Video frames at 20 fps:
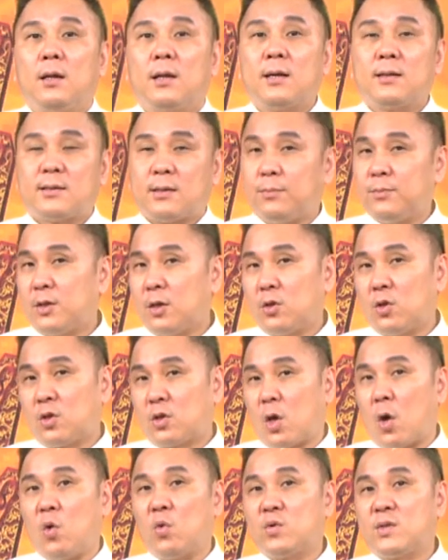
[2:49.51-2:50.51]
那什么叫
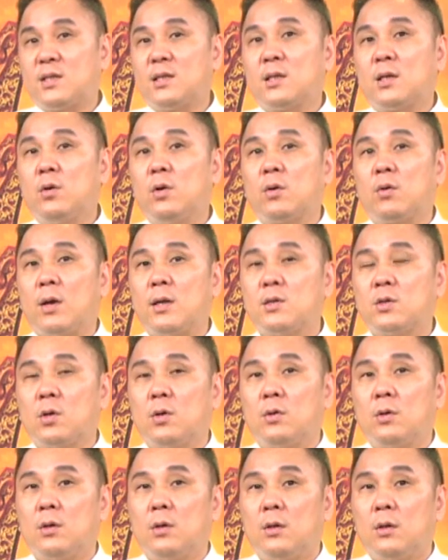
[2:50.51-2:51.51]
做投资？各位观
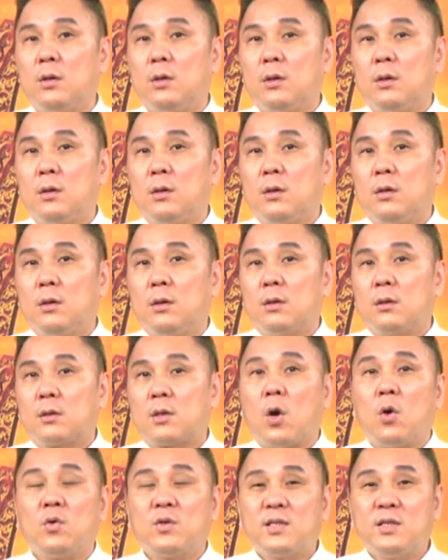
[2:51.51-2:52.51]
众，
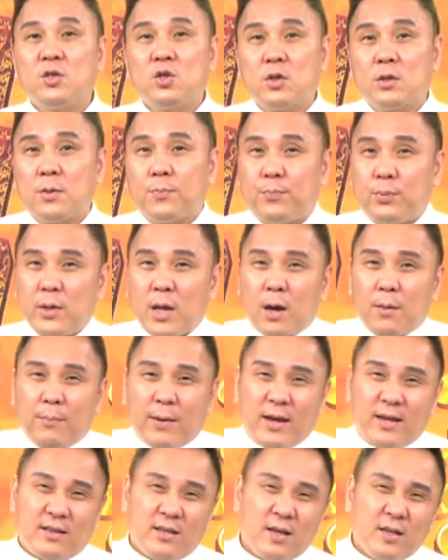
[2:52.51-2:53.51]
投资就是不要
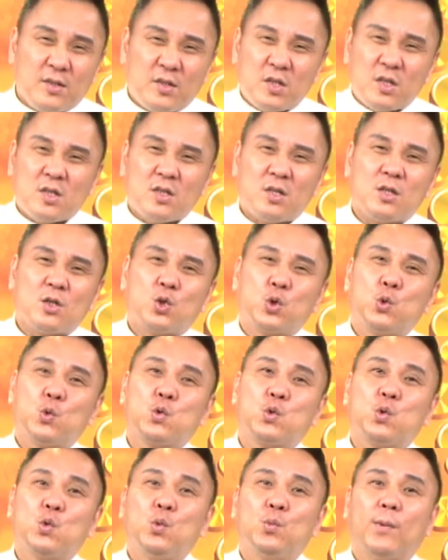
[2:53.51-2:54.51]
每天进进
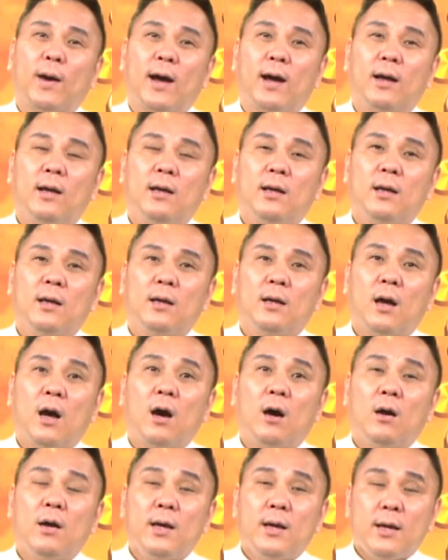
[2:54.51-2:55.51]
出出嘛。
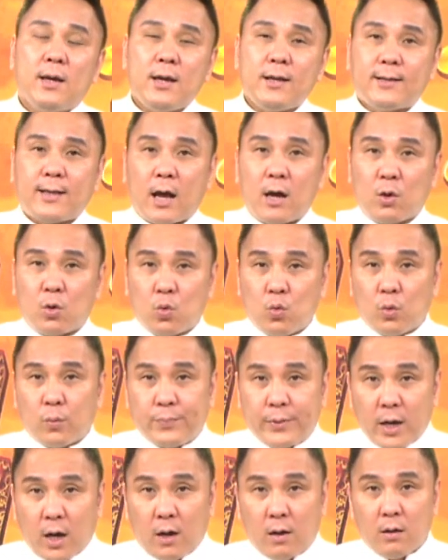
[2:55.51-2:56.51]
好，一档股
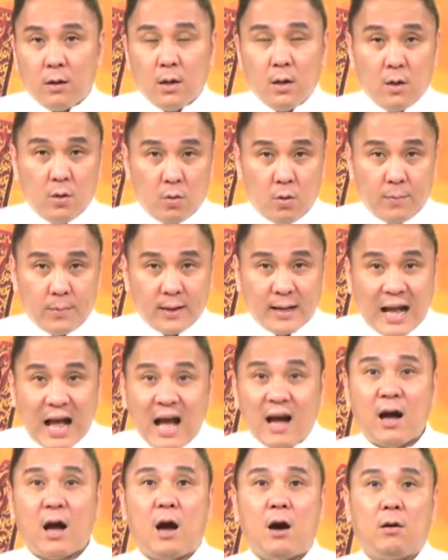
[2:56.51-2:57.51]
票我们
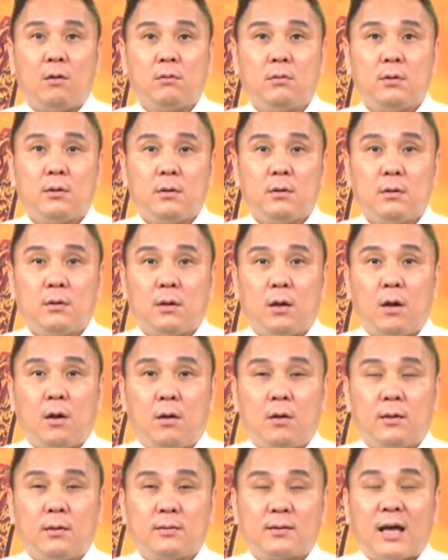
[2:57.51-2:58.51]
看好，
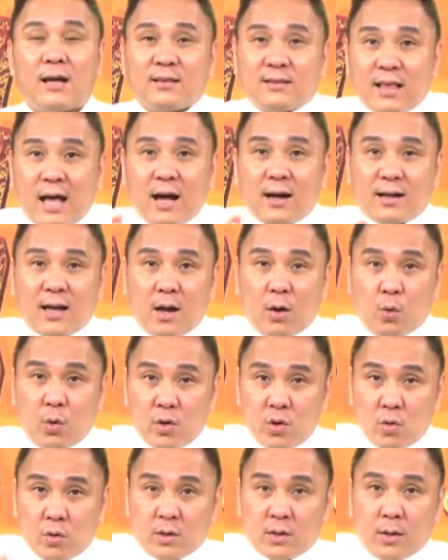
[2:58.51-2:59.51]
哦，它大概
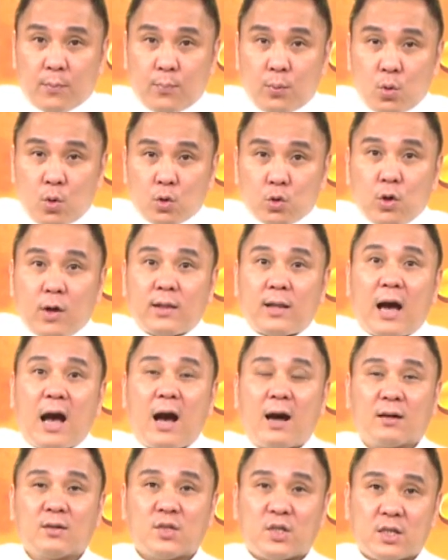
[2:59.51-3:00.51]
会有一个波段的
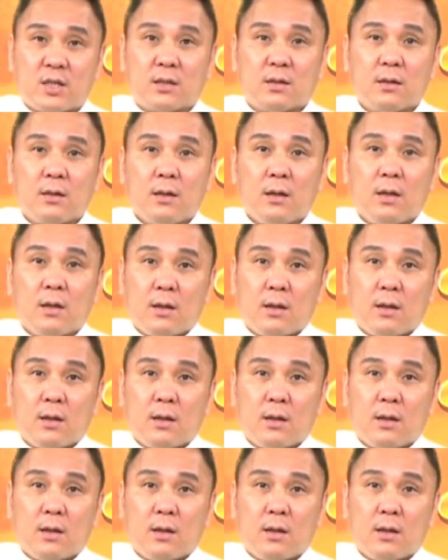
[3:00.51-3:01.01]
行情。